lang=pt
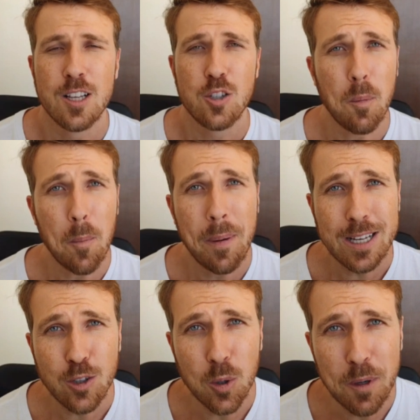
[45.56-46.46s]
Sobre o
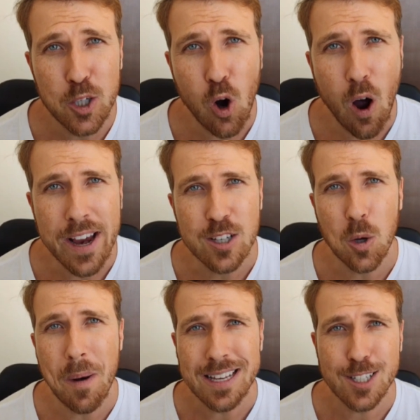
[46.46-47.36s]
preço do bitcoin,
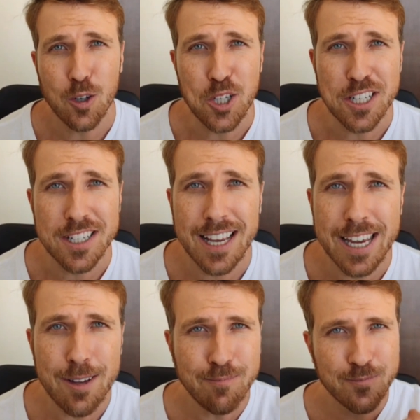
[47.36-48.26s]
sobre essas notícias
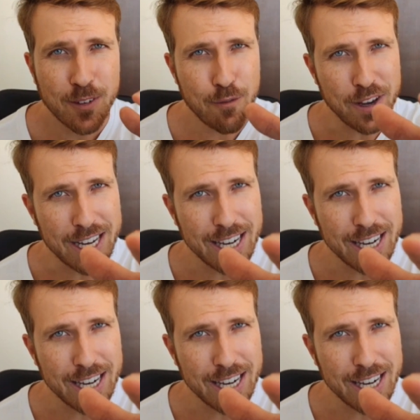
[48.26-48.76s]
aí, fique